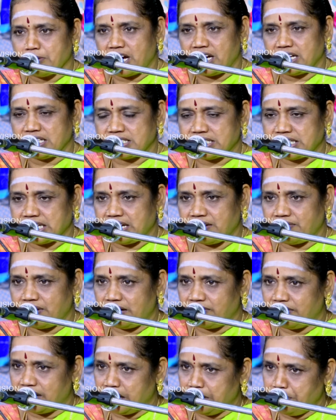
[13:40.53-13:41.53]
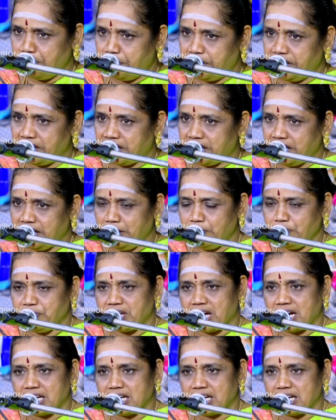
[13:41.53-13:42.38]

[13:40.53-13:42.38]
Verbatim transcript: மாதிரி சேவல் வகுப்பு இருக்குது